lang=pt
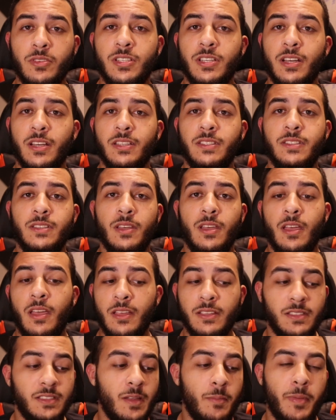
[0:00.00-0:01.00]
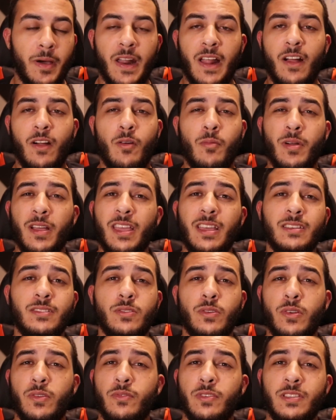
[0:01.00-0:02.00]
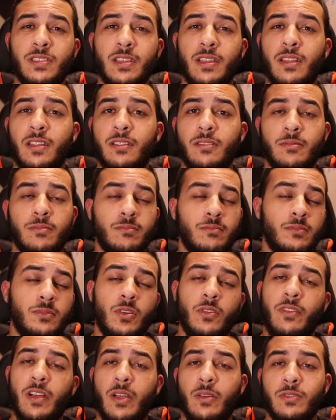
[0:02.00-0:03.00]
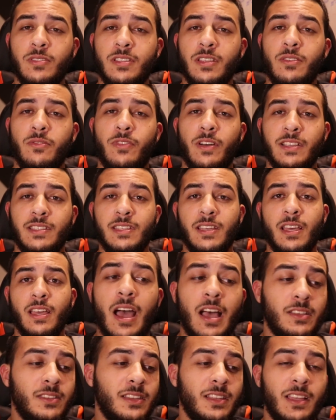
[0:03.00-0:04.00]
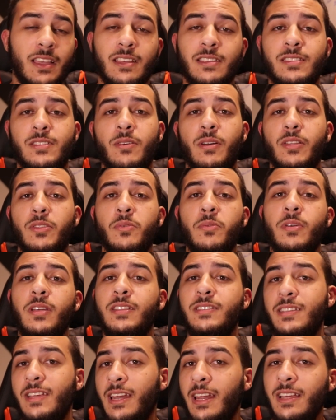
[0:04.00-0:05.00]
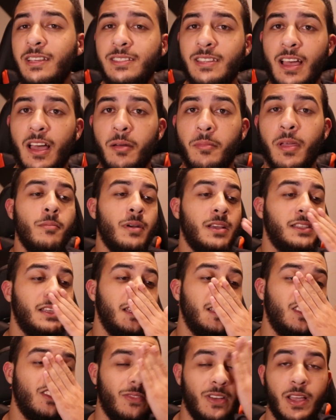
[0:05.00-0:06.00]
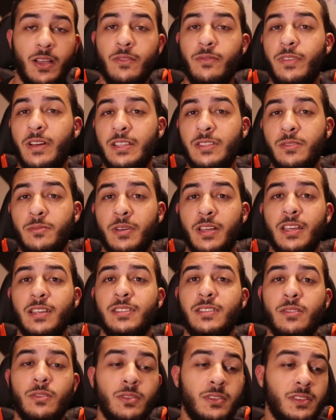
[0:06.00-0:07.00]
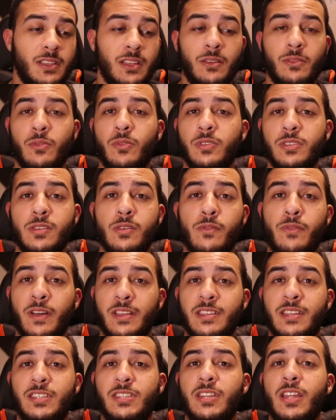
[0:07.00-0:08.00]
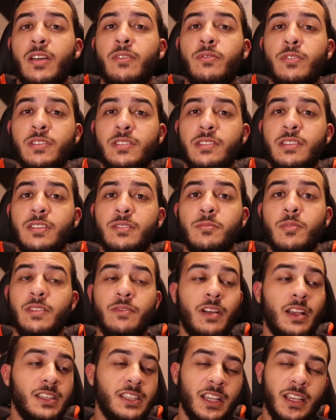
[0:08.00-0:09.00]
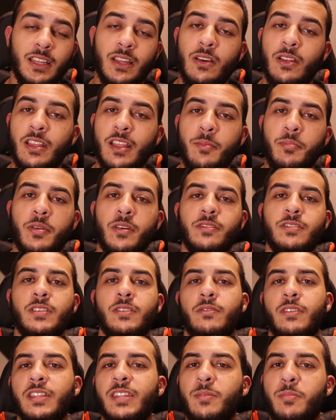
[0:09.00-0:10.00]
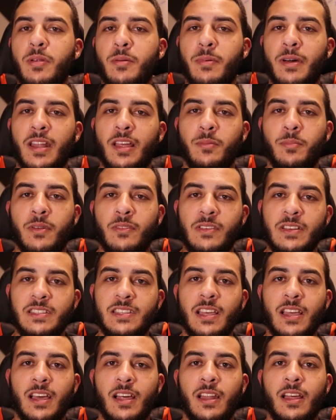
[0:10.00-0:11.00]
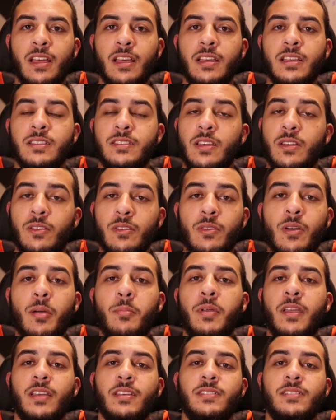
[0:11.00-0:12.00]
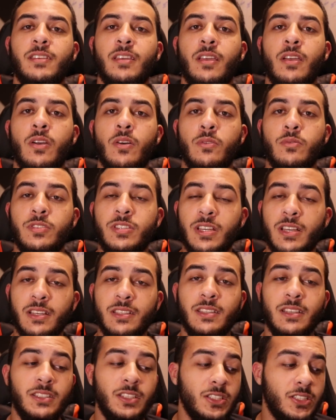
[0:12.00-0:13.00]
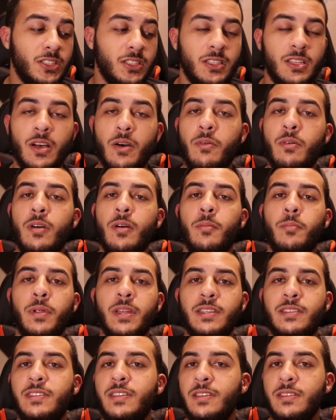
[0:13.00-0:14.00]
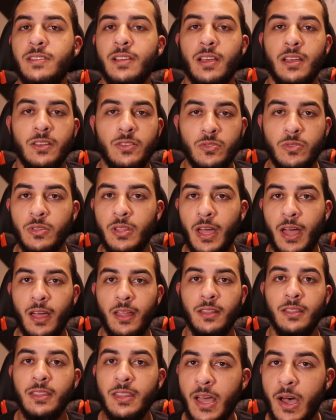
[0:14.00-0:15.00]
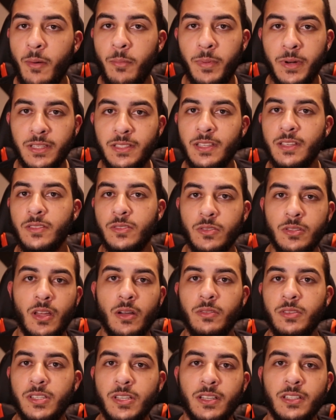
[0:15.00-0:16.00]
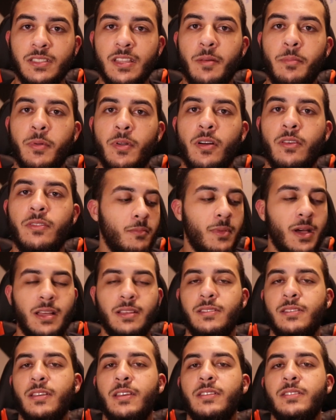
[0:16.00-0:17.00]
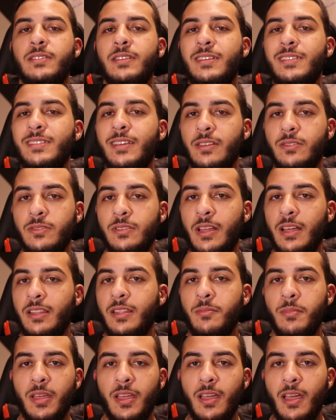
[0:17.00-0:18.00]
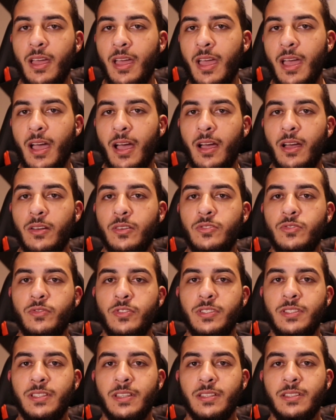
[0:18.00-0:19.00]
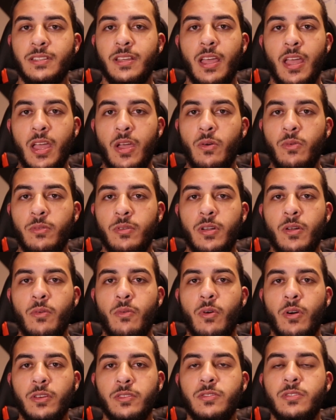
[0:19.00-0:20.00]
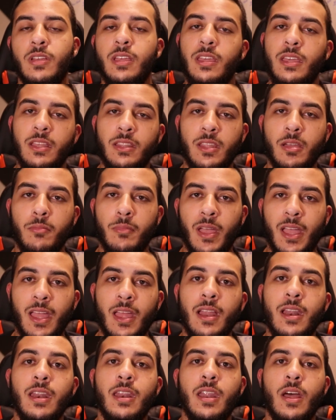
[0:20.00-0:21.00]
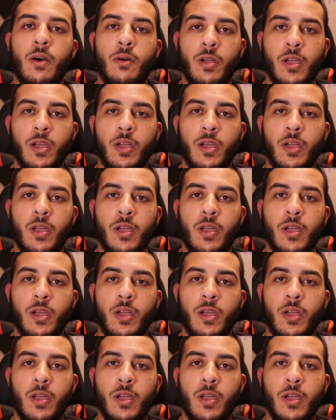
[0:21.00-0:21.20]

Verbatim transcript: dia antes e se deparar com uma questão que você não vai conseguir fazer, às vezes a questão é do it, você nem sabe. Mas aí você vai fazer uma questão que você não conseguiu fazer de nervosismo, você vai achar que na hora da prova você não vai estar preparado para fazer ela, sendo que não é bem assim. Um dia antes a gente não precisa estudar, não precisa estudar um dia antes da prova, mas se quiser estudar também é a cargo de vocês. Eu não gosto e também não